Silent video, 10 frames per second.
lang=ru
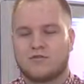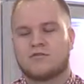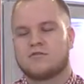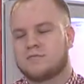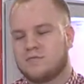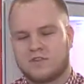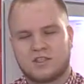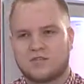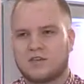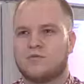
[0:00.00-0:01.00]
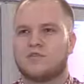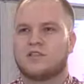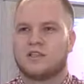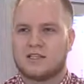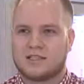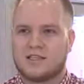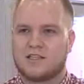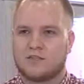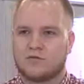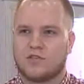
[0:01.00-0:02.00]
то выставка будет однозначно